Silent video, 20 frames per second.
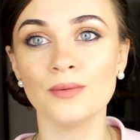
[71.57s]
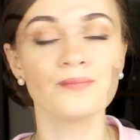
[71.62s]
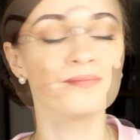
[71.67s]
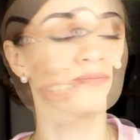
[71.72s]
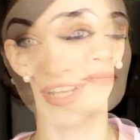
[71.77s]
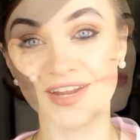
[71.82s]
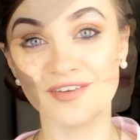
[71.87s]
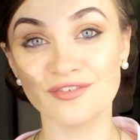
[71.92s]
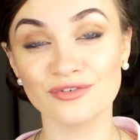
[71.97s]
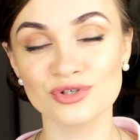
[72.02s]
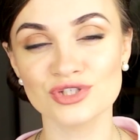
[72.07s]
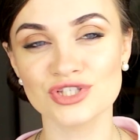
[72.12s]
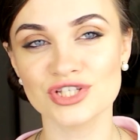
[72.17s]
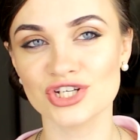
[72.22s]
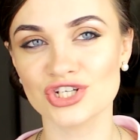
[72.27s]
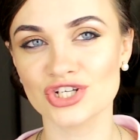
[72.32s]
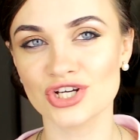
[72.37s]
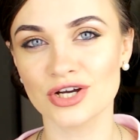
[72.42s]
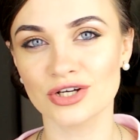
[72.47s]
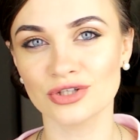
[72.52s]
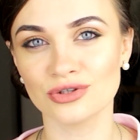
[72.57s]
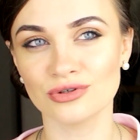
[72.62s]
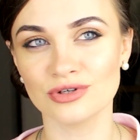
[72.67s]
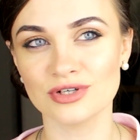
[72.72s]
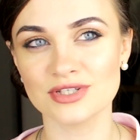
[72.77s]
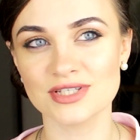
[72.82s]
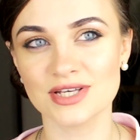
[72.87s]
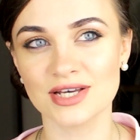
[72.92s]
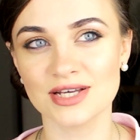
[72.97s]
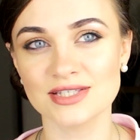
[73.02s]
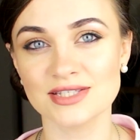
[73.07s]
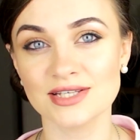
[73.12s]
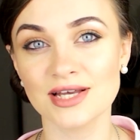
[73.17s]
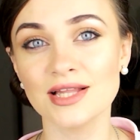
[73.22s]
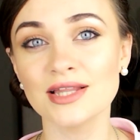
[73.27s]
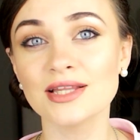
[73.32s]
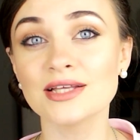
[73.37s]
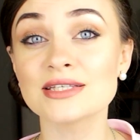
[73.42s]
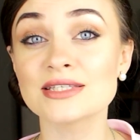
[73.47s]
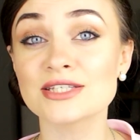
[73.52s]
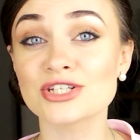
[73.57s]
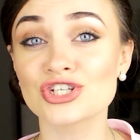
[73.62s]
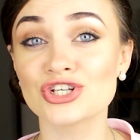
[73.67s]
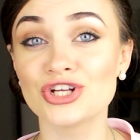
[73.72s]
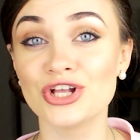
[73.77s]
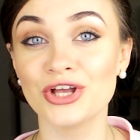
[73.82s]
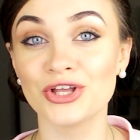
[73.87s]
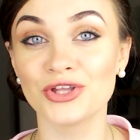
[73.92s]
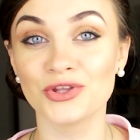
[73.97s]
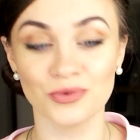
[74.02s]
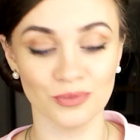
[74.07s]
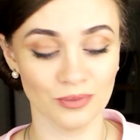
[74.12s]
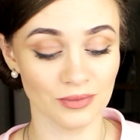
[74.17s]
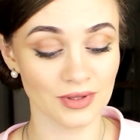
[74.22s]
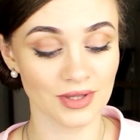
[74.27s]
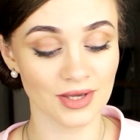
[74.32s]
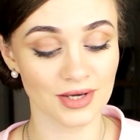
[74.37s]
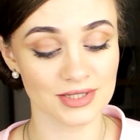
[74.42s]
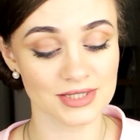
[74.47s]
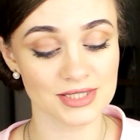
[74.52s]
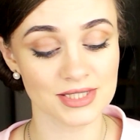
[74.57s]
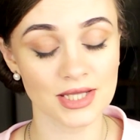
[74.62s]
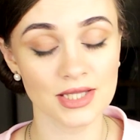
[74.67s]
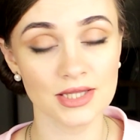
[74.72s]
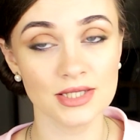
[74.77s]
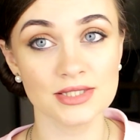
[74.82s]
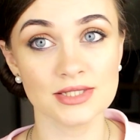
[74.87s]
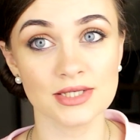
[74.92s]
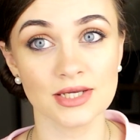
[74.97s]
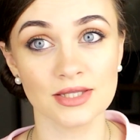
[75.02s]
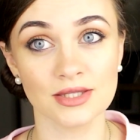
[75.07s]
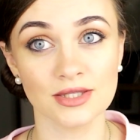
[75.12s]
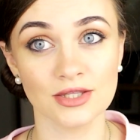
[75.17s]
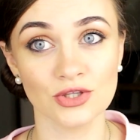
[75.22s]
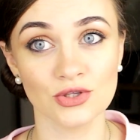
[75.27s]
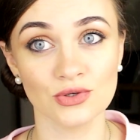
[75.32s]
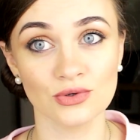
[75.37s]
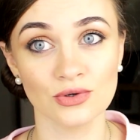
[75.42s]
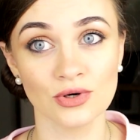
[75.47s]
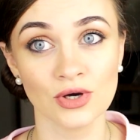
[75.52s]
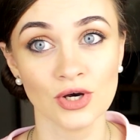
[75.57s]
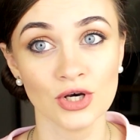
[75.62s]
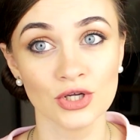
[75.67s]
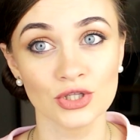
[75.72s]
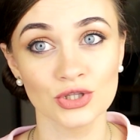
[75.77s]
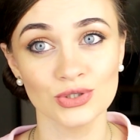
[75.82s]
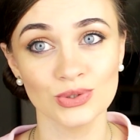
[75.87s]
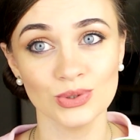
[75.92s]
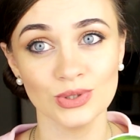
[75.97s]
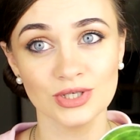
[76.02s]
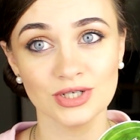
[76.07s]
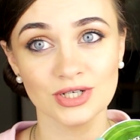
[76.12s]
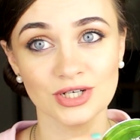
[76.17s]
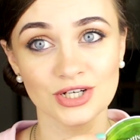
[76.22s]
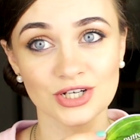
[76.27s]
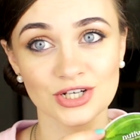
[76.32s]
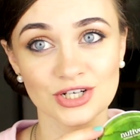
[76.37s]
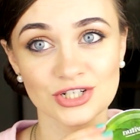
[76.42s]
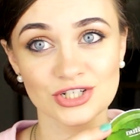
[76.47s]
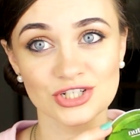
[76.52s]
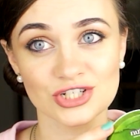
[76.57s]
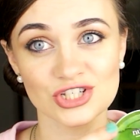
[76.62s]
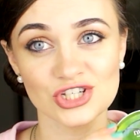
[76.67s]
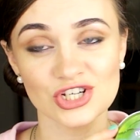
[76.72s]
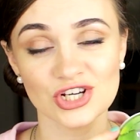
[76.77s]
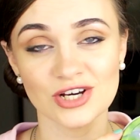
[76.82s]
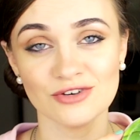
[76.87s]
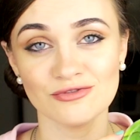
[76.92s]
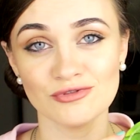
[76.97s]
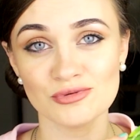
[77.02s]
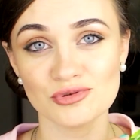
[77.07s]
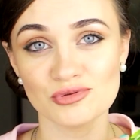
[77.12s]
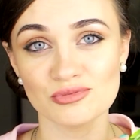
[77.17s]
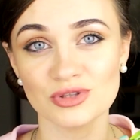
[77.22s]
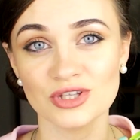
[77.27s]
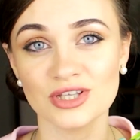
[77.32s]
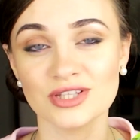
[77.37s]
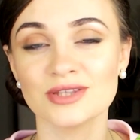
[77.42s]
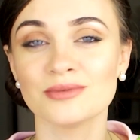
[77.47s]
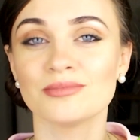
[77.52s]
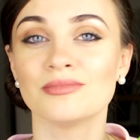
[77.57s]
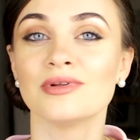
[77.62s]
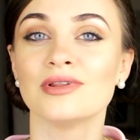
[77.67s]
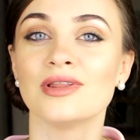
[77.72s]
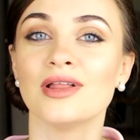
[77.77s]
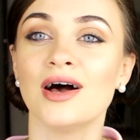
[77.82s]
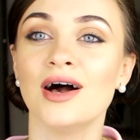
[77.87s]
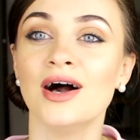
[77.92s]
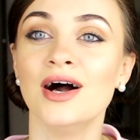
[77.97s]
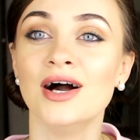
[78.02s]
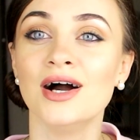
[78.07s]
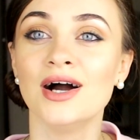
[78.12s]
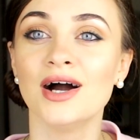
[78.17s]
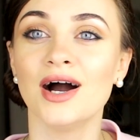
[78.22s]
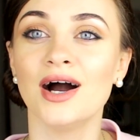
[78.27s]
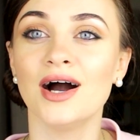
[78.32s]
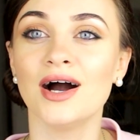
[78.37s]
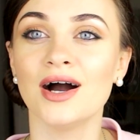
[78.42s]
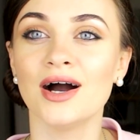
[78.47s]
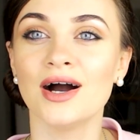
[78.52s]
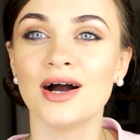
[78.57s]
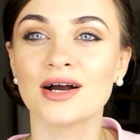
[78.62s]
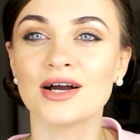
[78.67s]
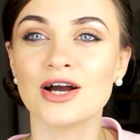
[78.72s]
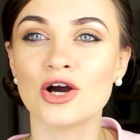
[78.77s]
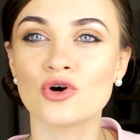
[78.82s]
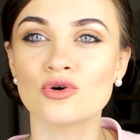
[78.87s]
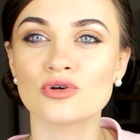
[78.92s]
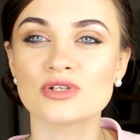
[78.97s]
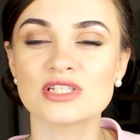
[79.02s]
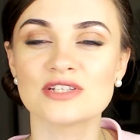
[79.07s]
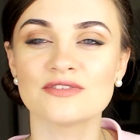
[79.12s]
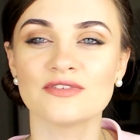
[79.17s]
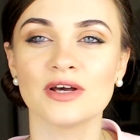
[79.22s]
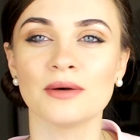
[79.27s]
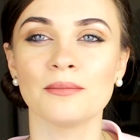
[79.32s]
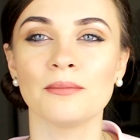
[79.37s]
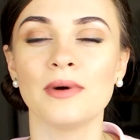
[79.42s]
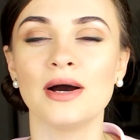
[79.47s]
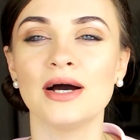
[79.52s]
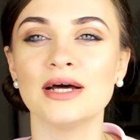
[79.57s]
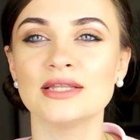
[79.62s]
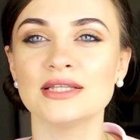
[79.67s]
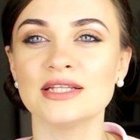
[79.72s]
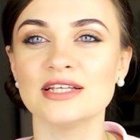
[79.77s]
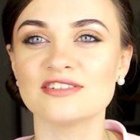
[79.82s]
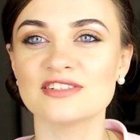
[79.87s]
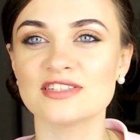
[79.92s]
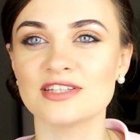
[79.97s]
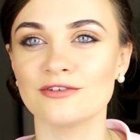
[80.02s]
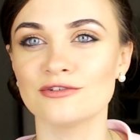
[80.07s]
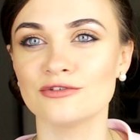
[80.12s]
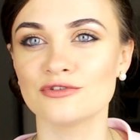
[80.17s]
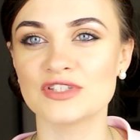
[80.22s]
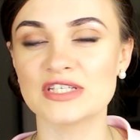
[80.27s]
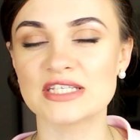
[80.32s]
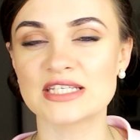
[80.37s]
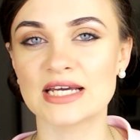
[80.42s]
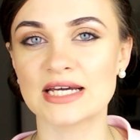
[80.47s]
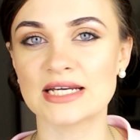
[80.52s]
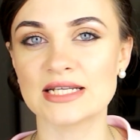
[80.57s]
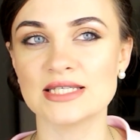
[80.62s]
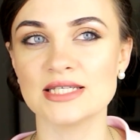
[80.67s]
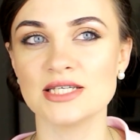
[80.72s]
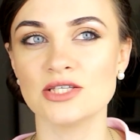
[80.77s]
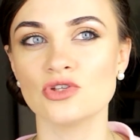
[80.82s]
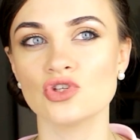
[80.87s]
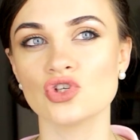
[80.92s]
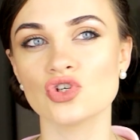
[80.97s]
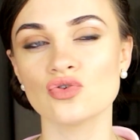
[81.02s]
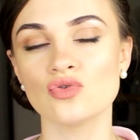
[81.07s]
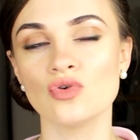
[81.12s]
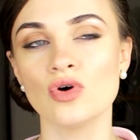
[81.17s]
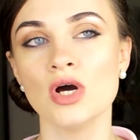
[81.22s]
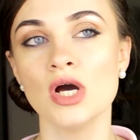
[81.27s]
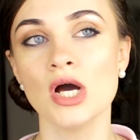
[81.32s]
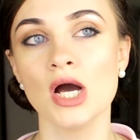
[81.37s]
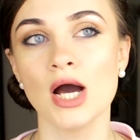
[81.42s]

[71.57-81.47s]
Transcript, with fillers: Вторая вкусняшка, которую я заказала, к сожалению, у меня осталась от нее только крышечка. В общем-то, это была а кокосовая манная я ставлю здесь картиночку.